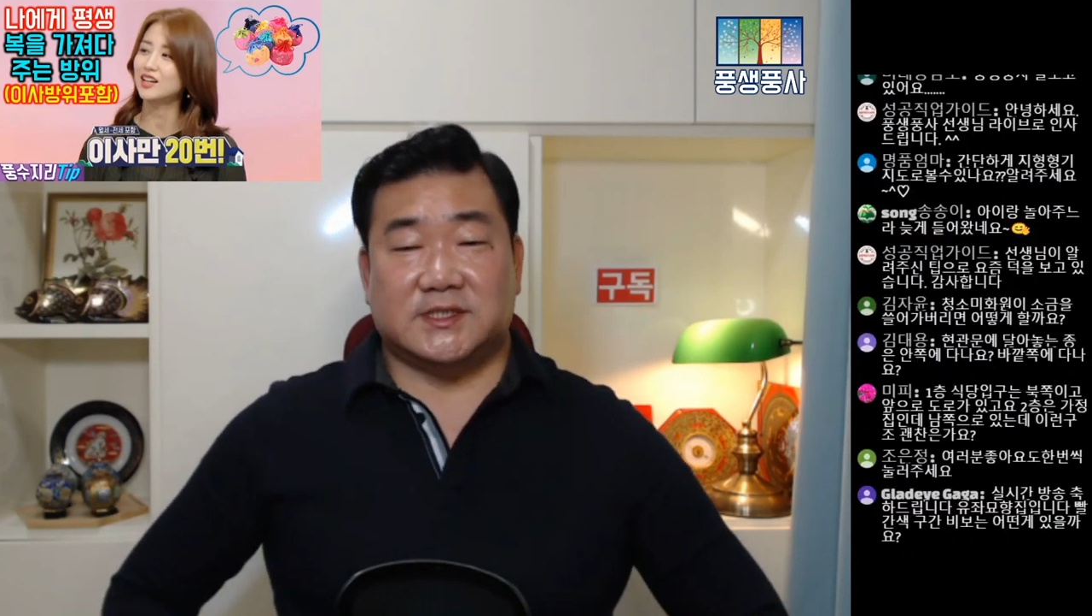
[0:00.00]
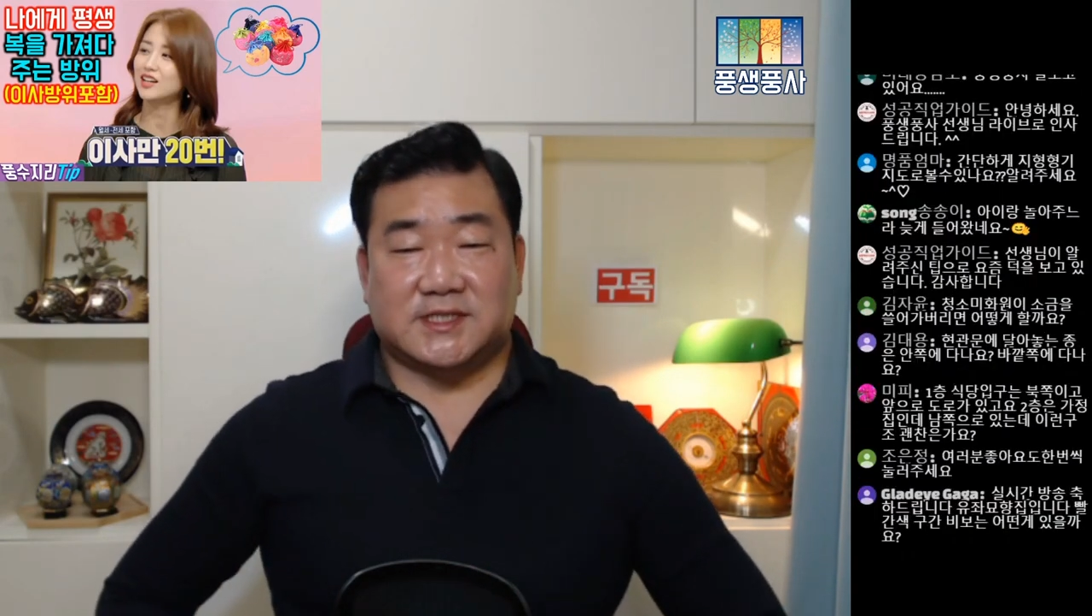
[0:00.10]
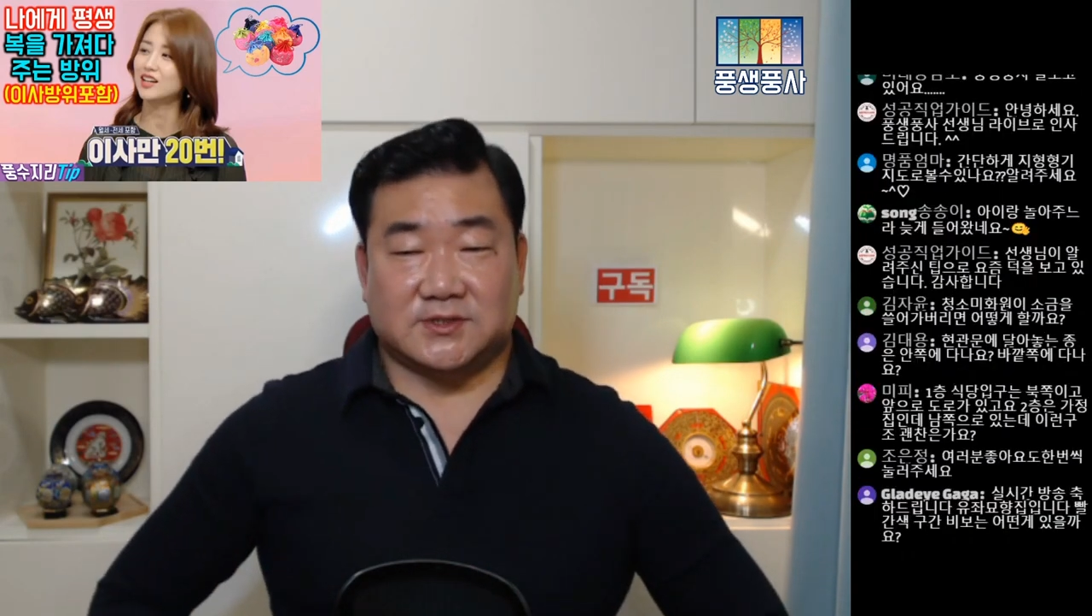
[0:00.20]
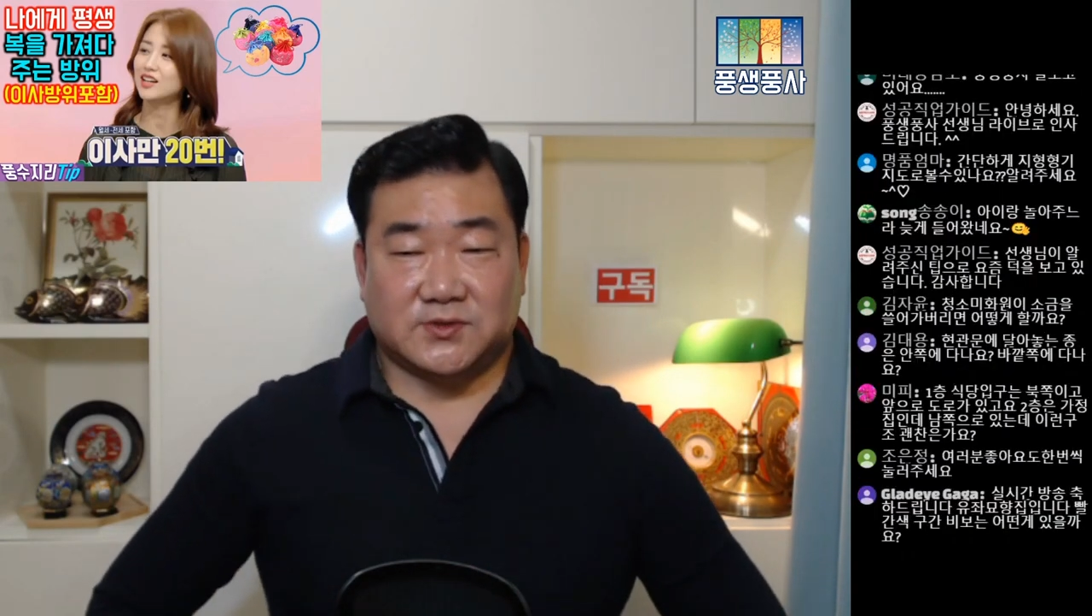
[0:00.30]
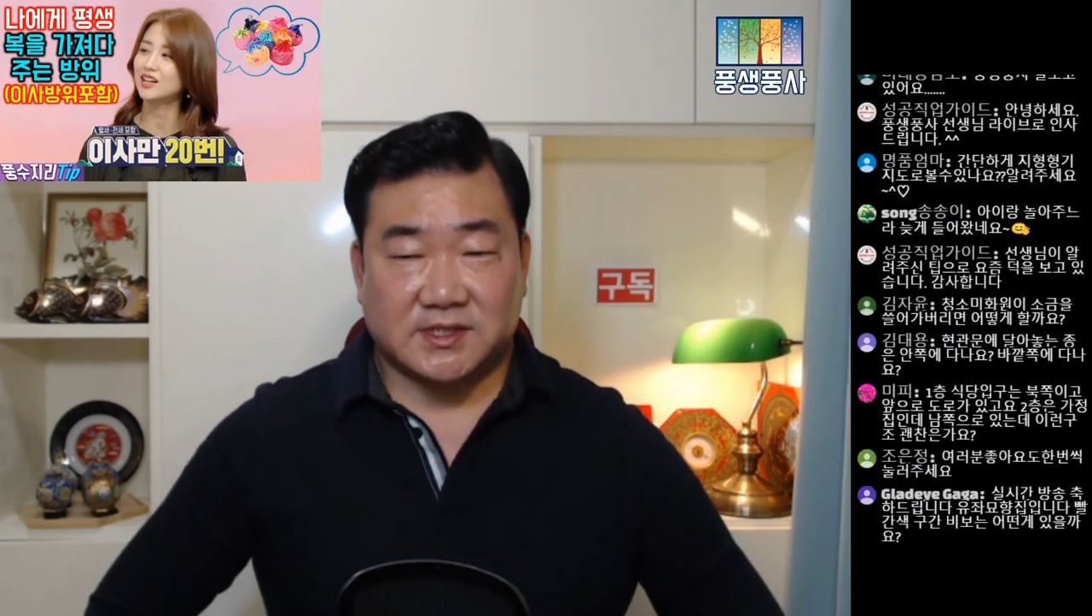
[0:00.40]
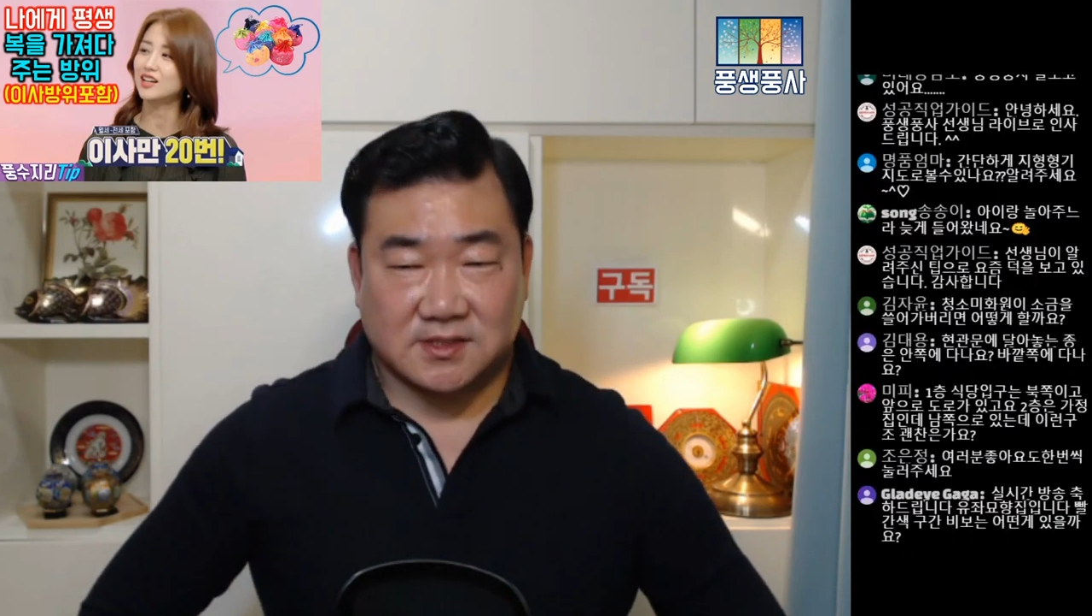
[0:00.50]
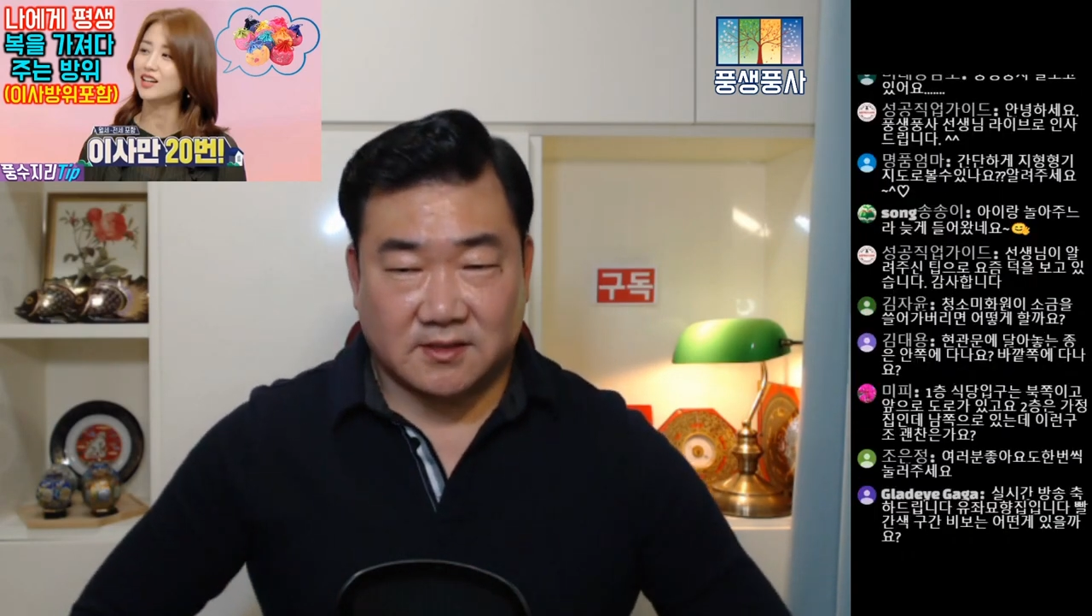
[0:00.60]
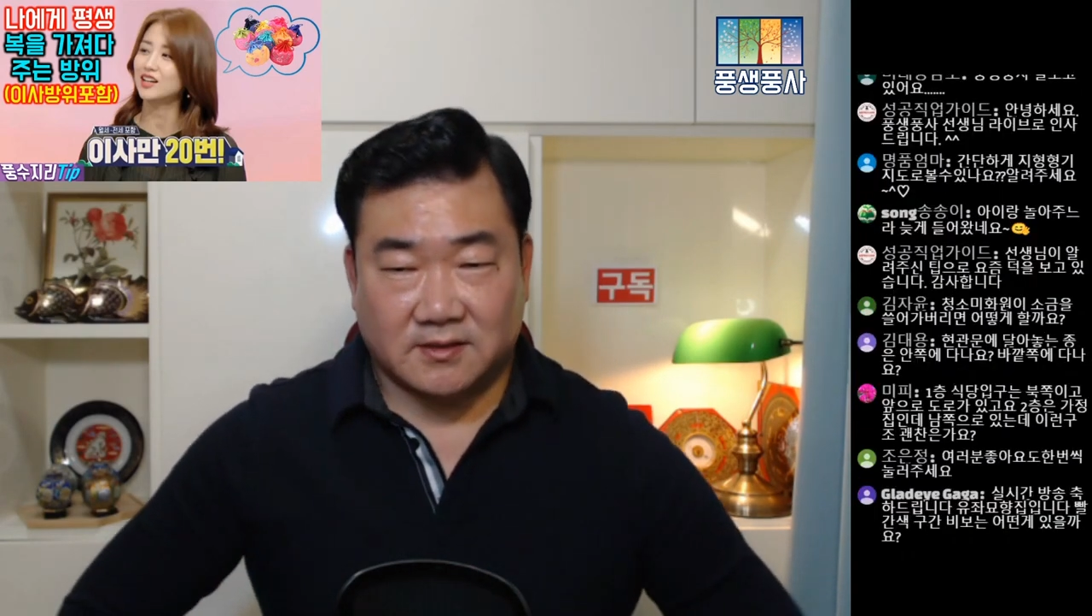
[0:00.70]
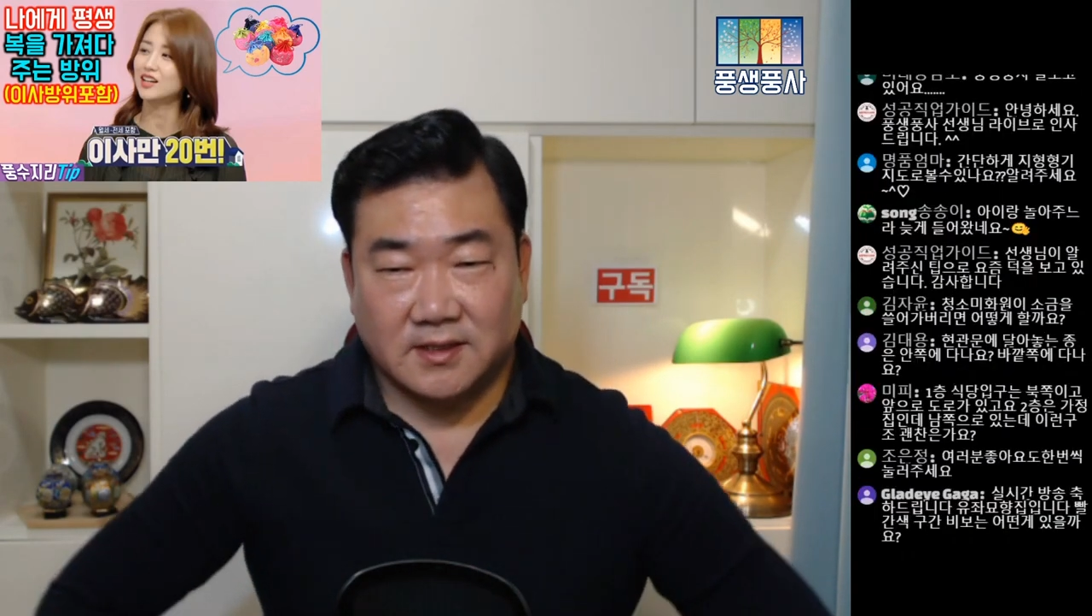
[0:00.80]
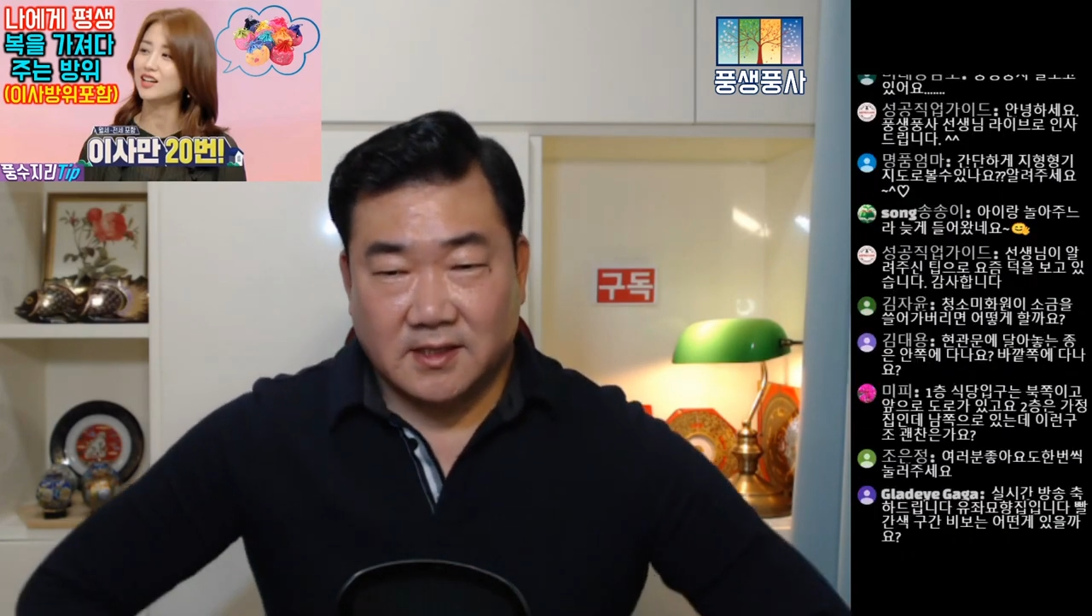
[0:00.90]

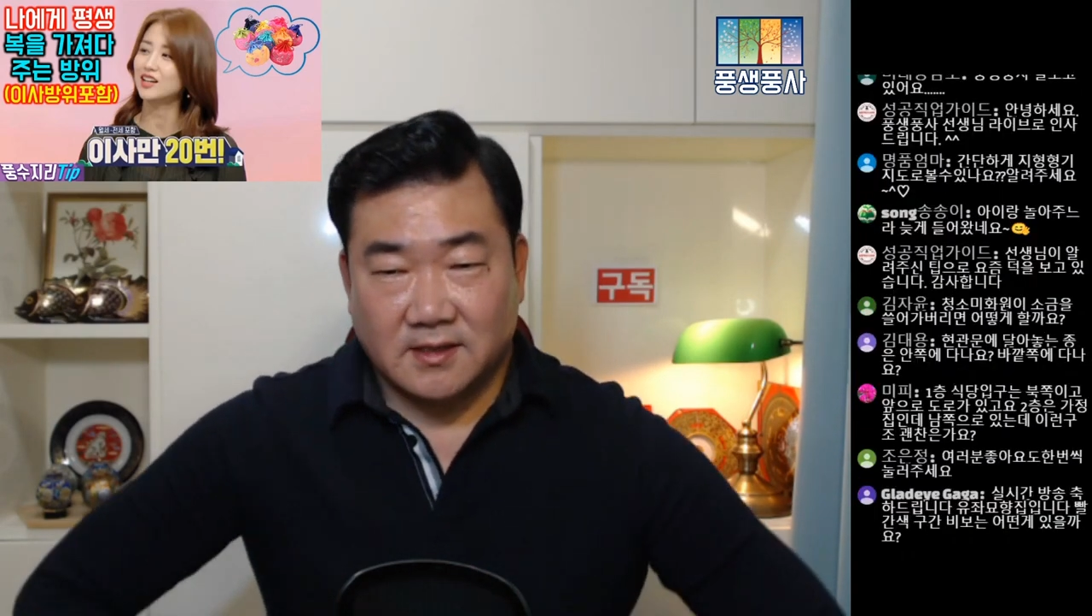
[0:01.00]
사주라서